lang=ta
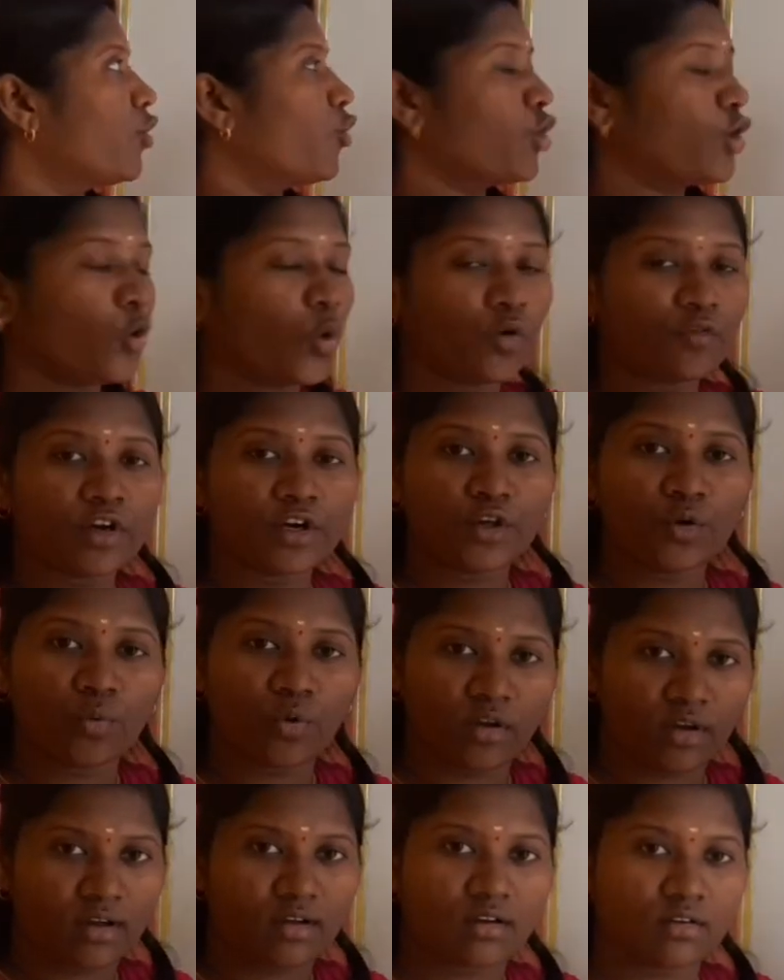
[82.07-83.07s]
ஒரு ஓவர்வியூ
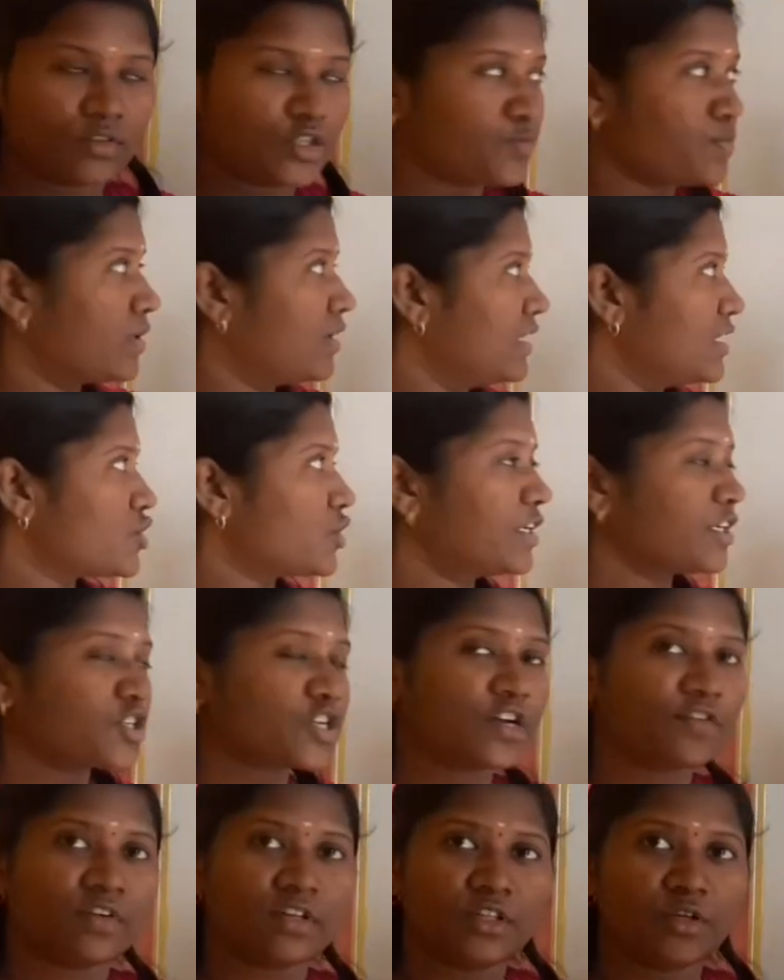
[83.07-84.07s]
விச்
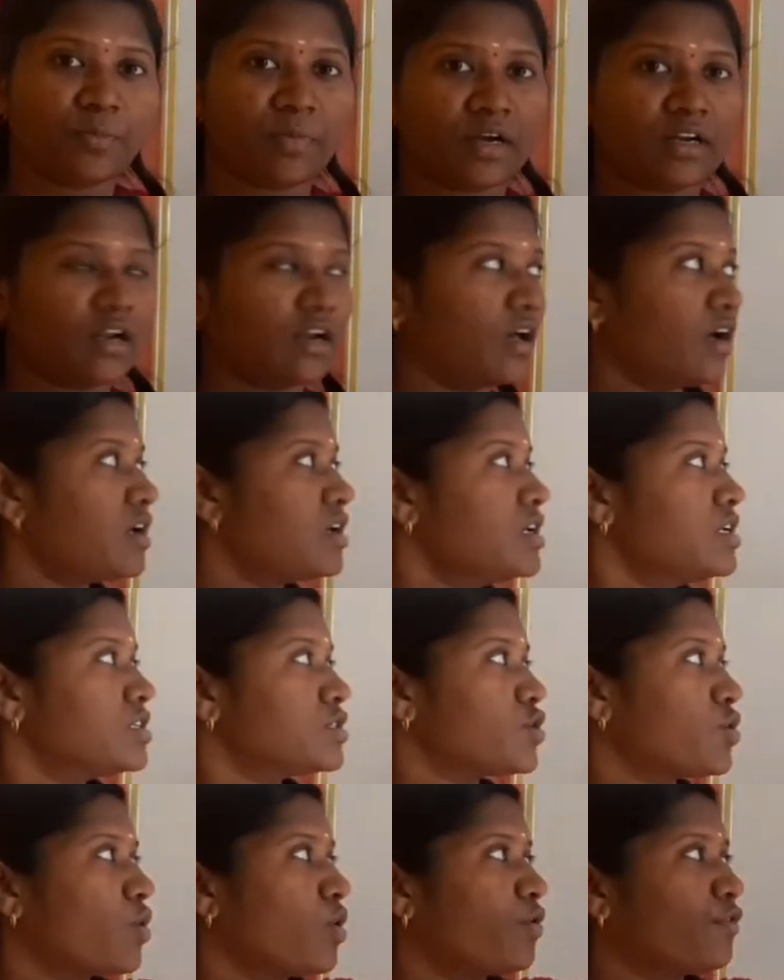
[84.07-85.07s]
இன்ட்ரடக்ஷன் வந்து பண்ணலாம்
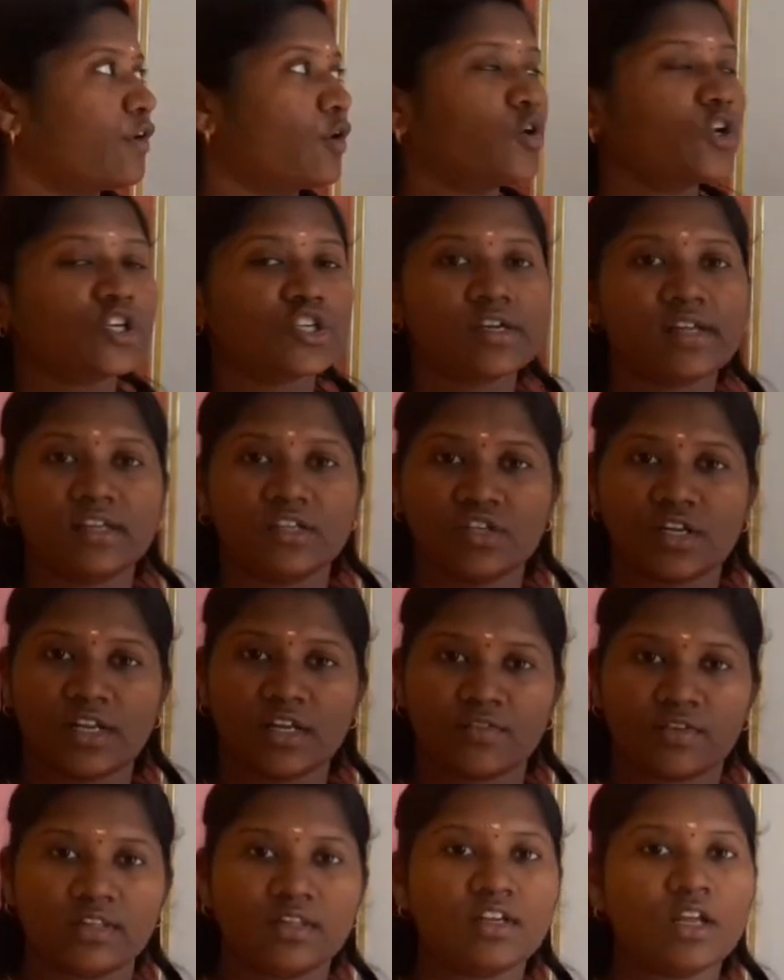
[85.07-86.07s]
ஸோ ஃபவுண்டேஷன்
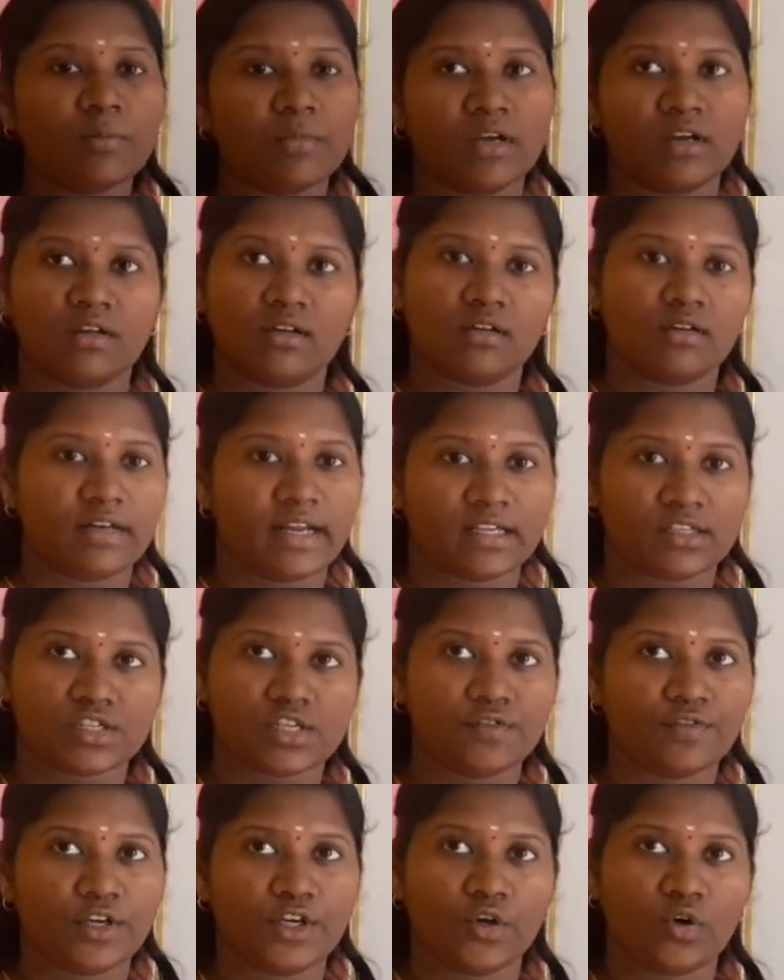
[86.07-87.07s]
இன்ஜினியரிங் வந்து நம்ம
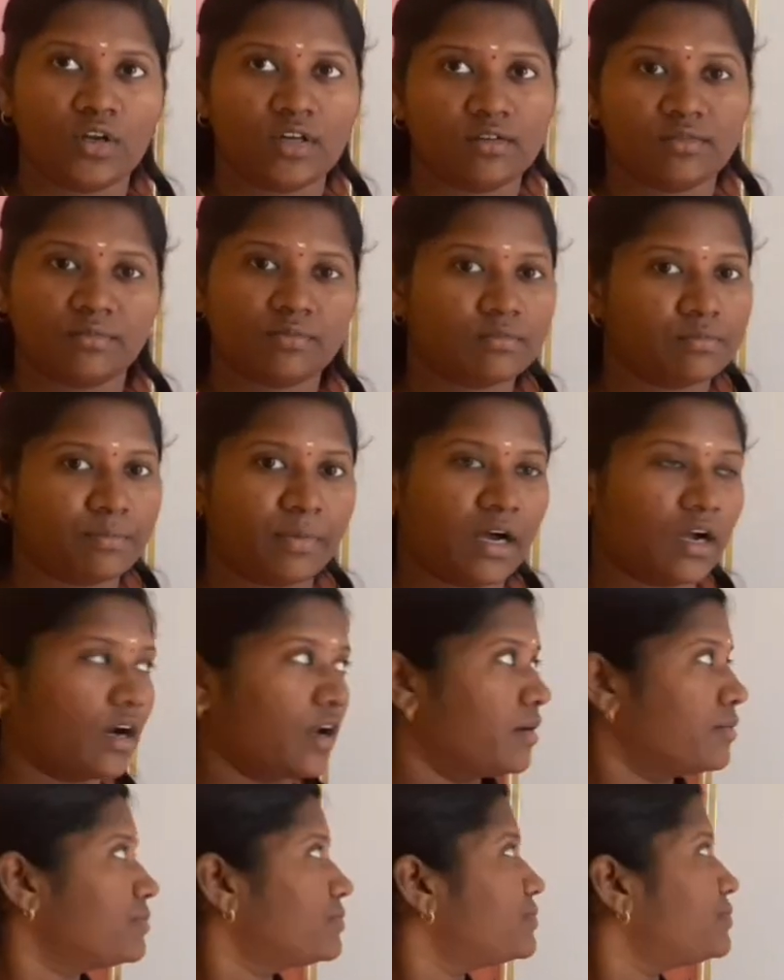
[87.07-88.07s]
நெக்ஸ்ட் வீடியோவில்
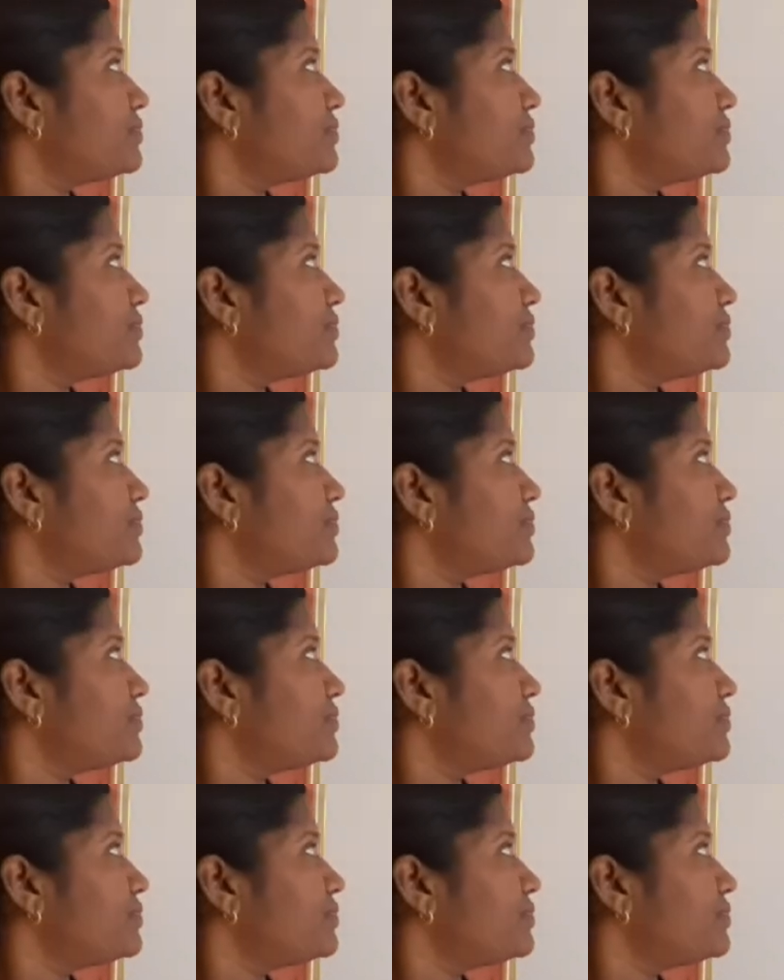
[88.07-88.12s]
பார்க்கலாம்